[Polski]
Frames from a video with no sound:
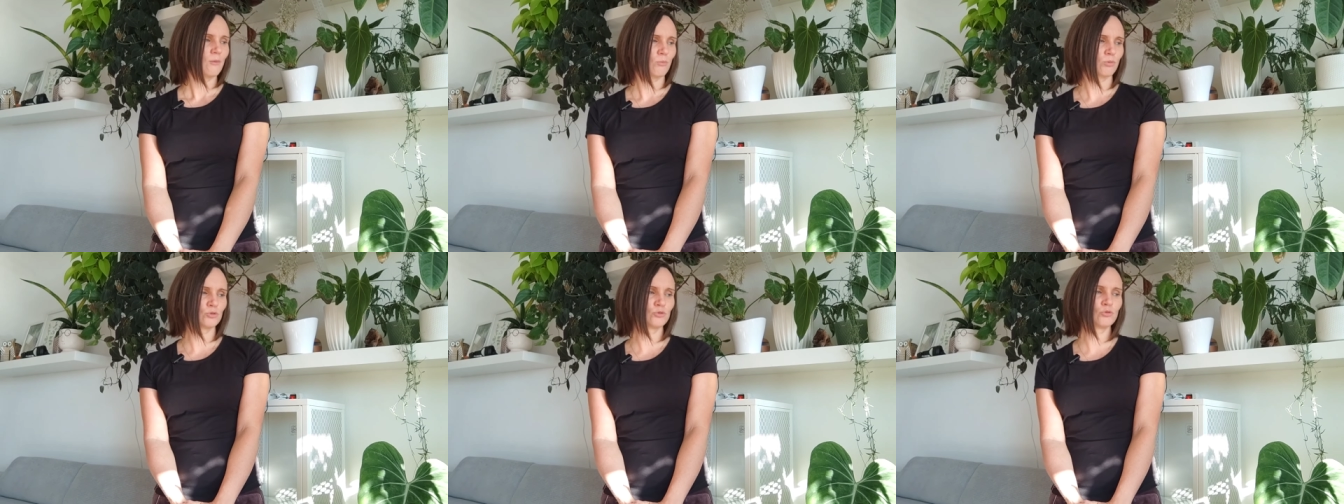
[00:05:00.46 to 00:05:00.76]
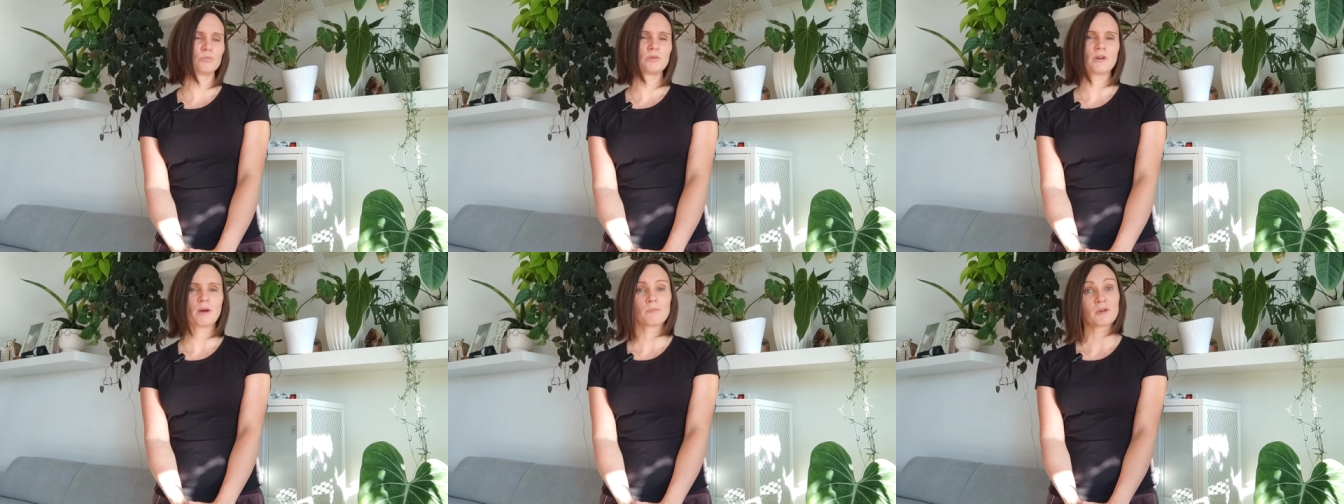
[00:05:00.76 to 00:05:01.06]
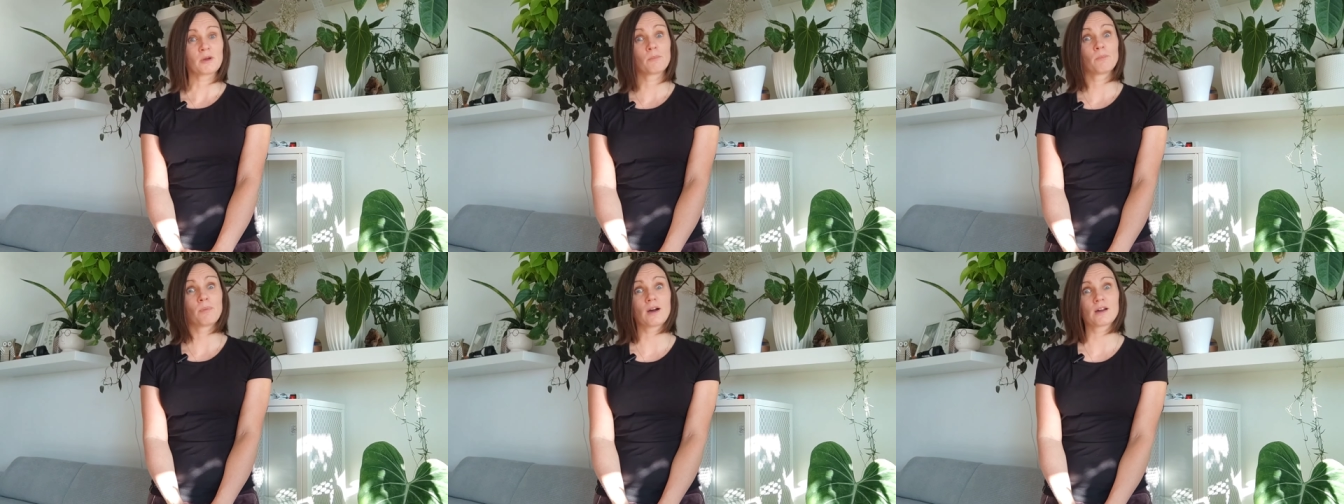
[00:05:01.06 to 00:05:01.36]
bo dubia
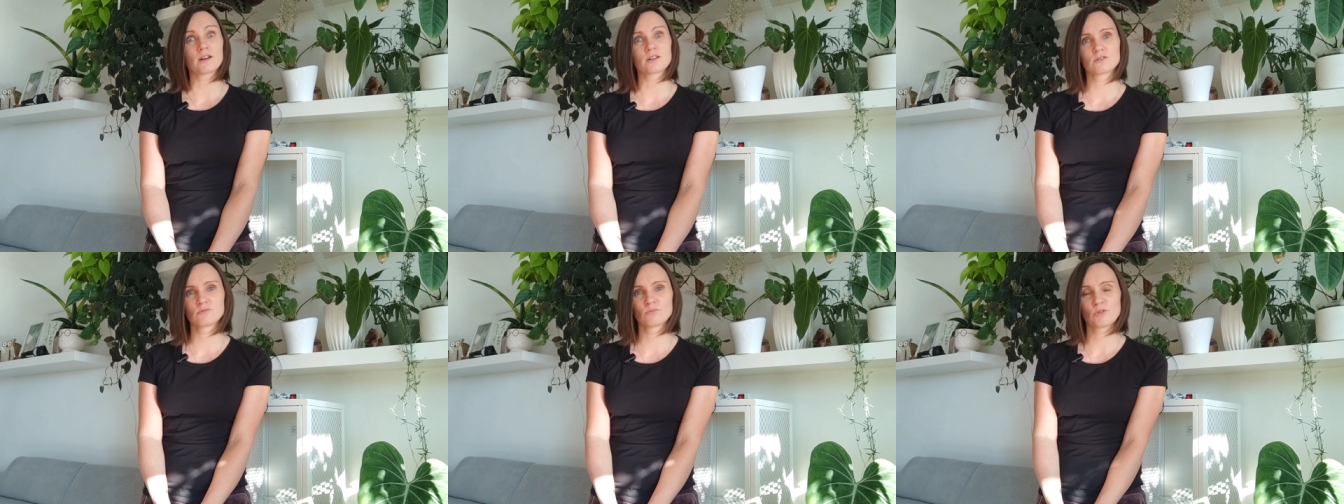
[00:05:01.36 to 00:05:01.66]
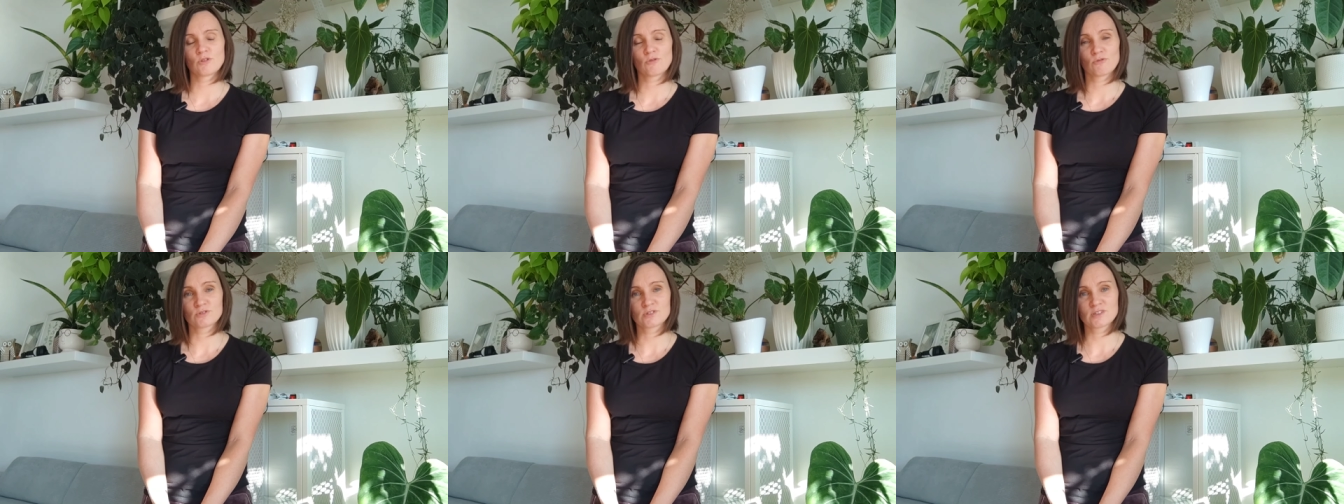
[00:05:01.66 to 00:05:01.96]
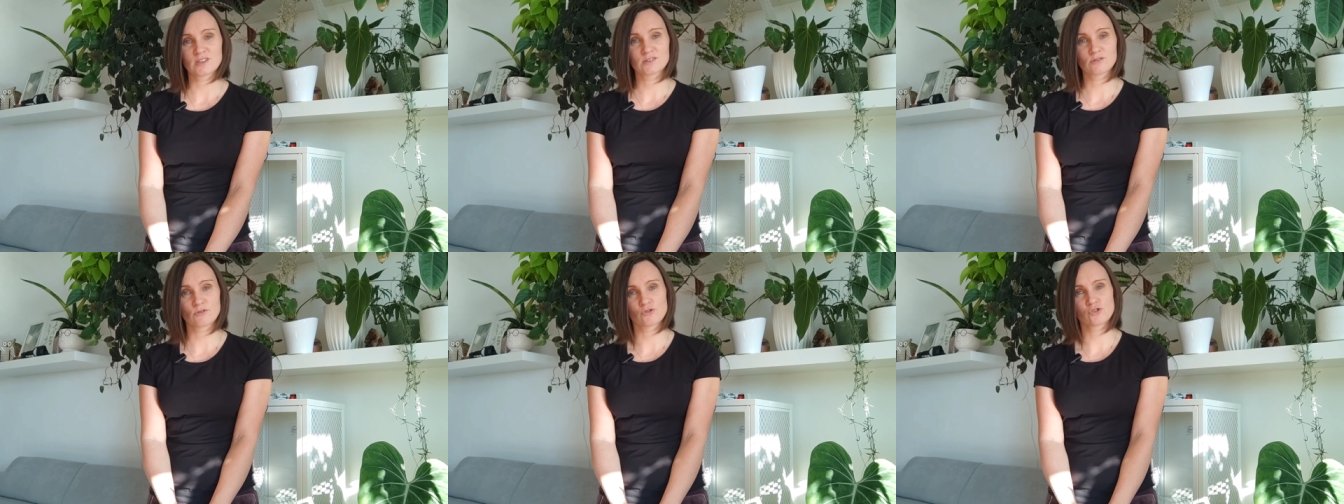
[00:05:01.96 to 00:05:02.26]
mnie bardzo miło
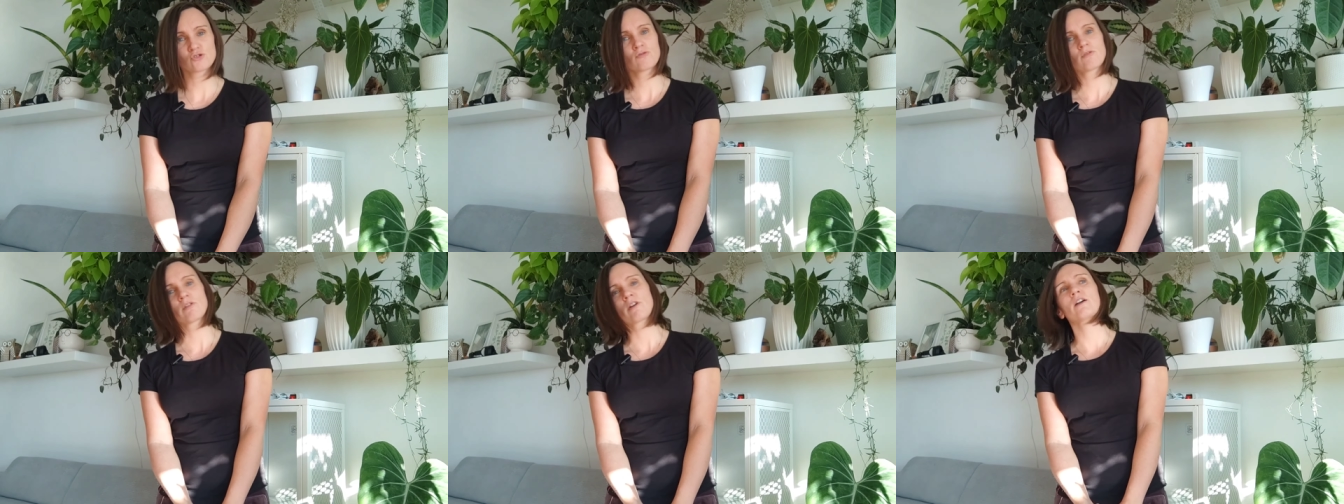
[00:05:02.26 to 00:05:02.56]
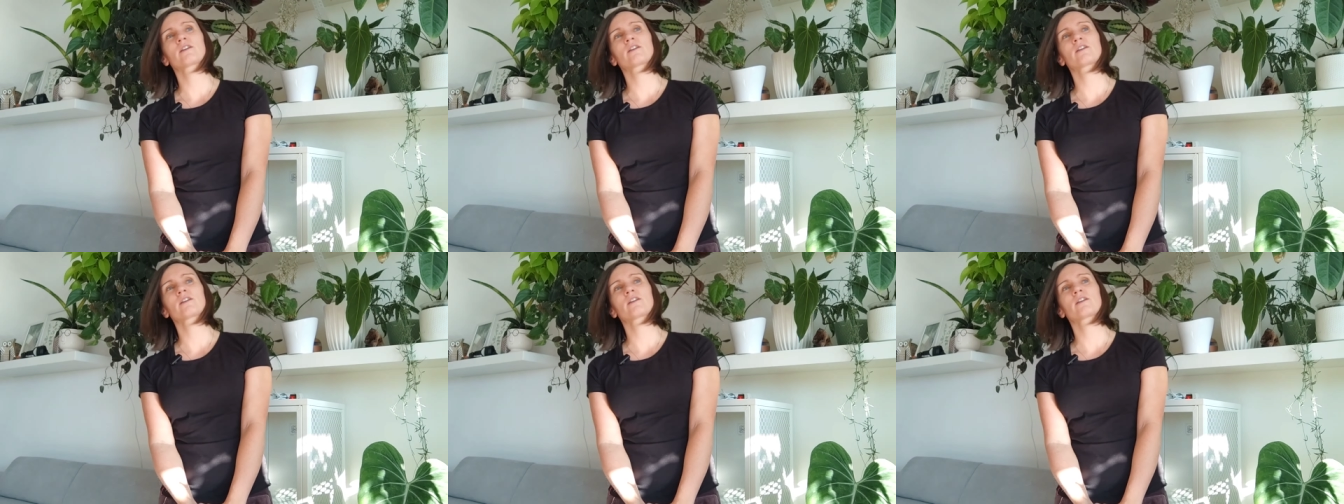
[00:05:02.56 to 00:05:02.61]
zaskoczyła.